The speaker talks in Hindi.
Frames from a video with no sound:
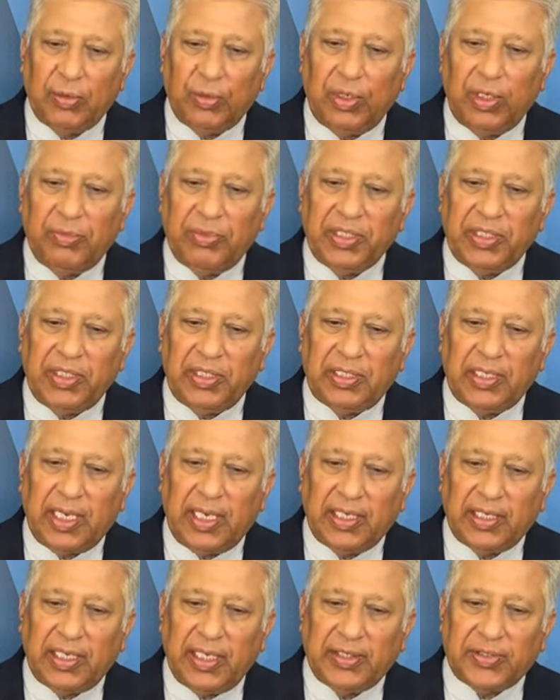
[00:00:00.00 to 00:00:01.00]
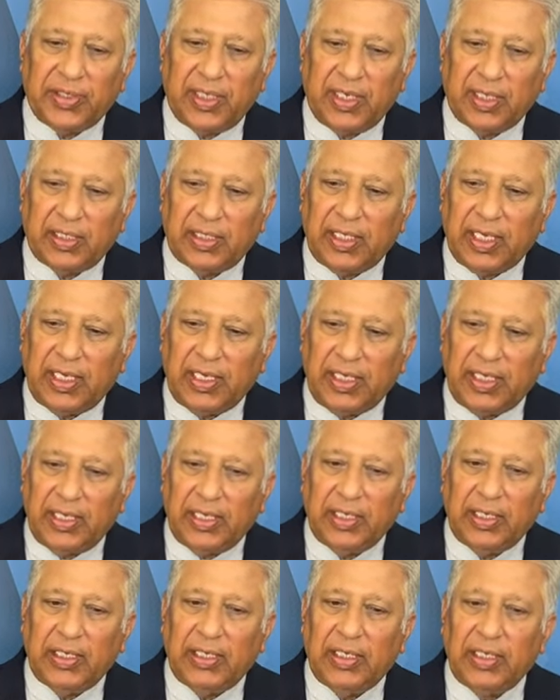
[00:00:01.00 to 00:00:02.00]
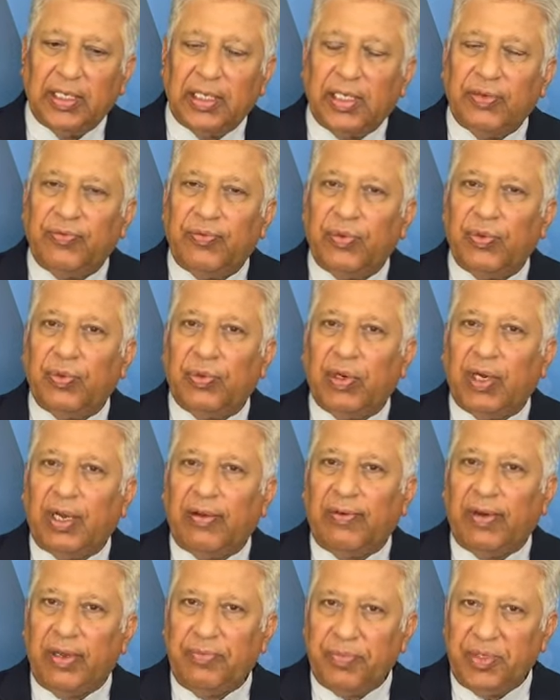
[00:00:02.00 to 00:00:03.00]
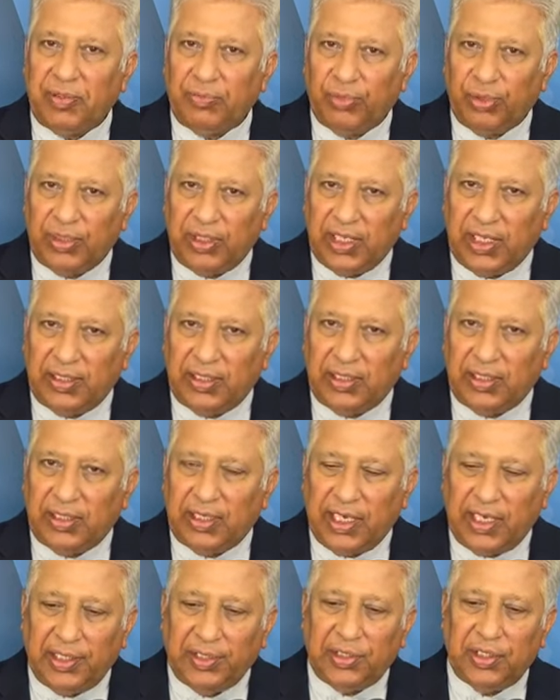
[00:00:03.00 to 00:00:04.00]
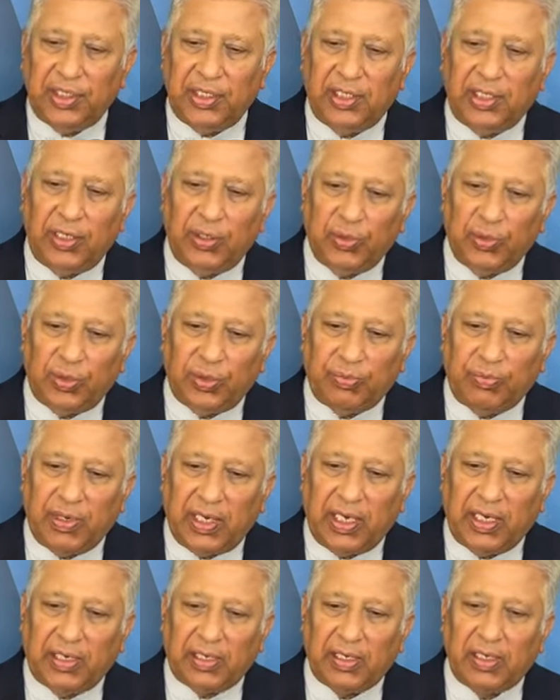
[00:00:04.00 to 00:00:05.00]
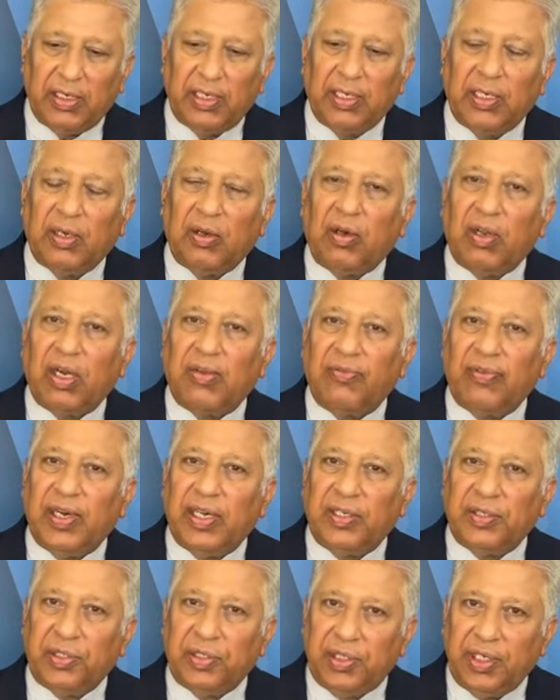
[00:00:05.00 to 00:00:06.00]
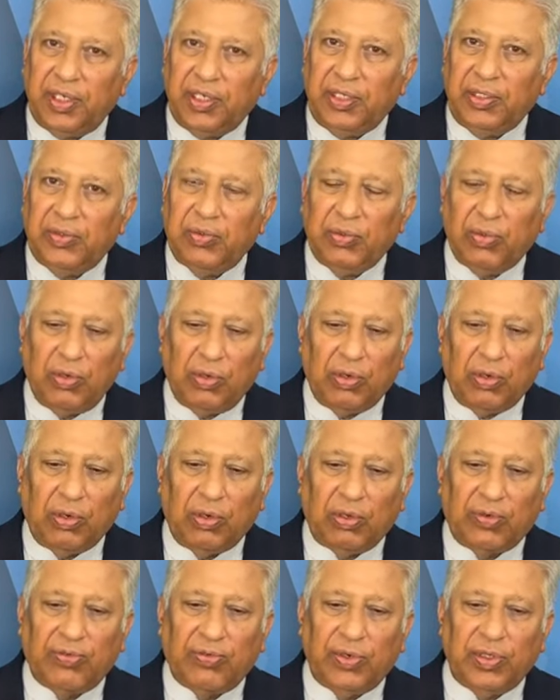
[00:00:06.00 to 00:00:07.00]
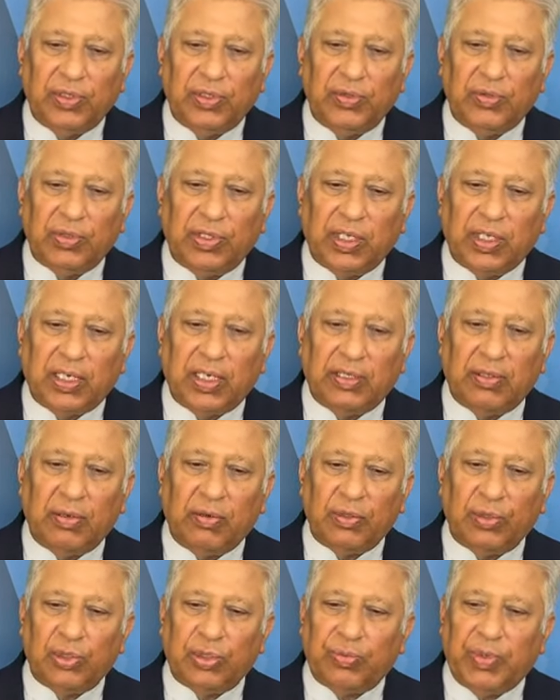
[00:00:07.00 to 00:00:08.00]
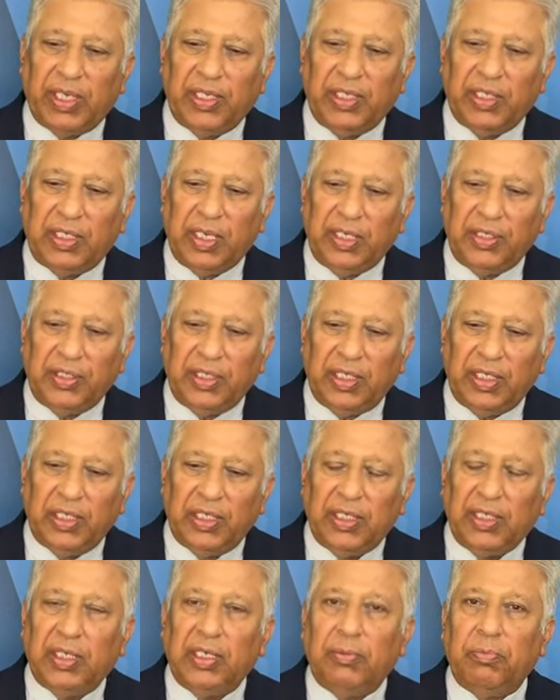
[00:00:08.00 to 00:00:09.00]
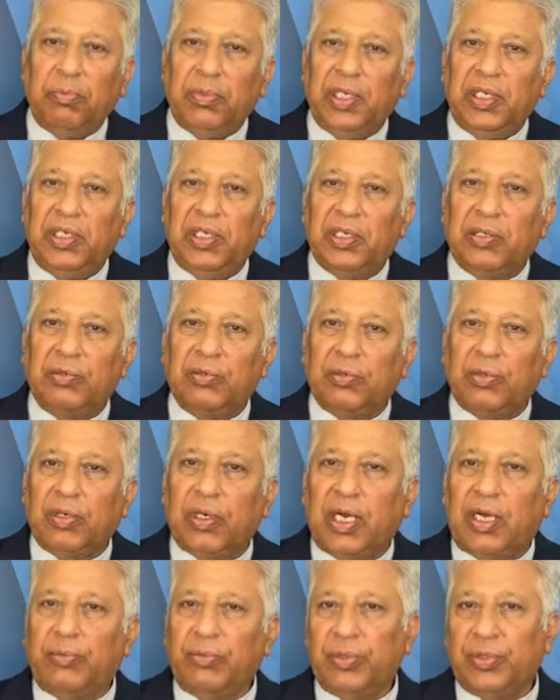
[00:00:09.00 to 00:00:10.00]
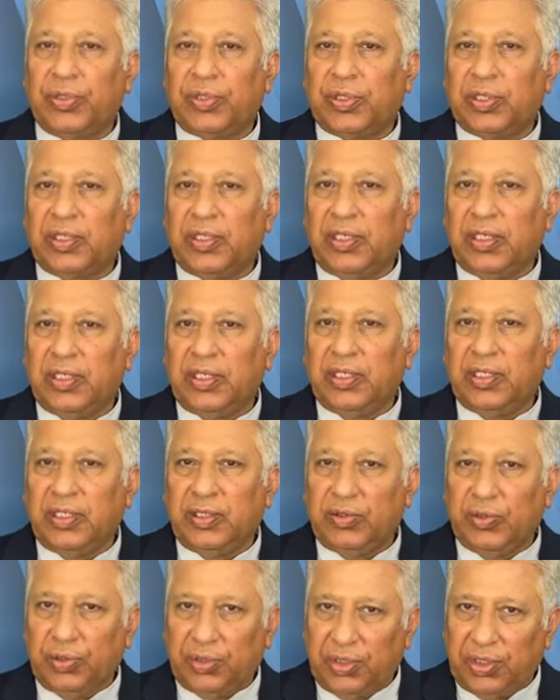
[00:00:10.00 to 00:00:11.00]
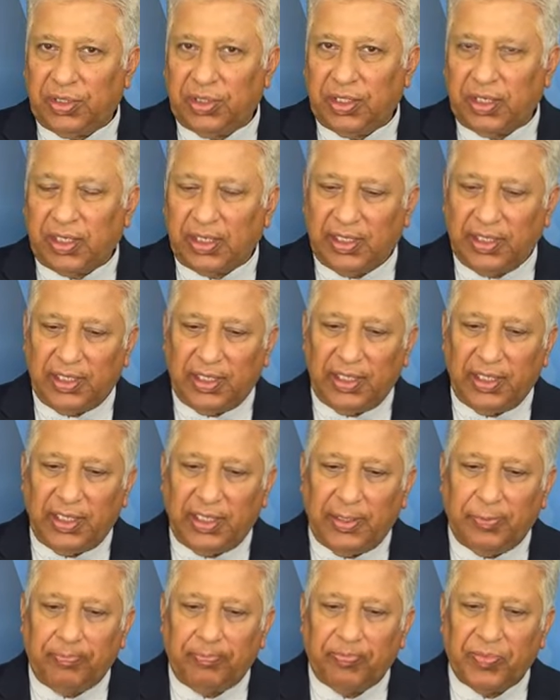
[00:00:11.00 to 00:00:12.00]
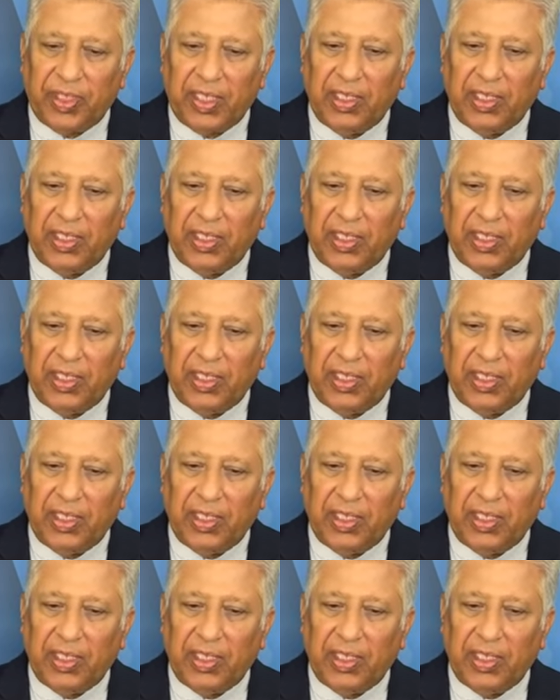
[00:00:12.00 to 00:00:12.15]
उन्होंने मजीद कहा कि ऐसा लगता है कि वो अवामी बुनियादी ढांचे लूटमार और अफगान शहरियों और फौजियों के कत्ल को छुपाने के लिए मीडिया को खामोश करने की कोशिश कर रहे हैं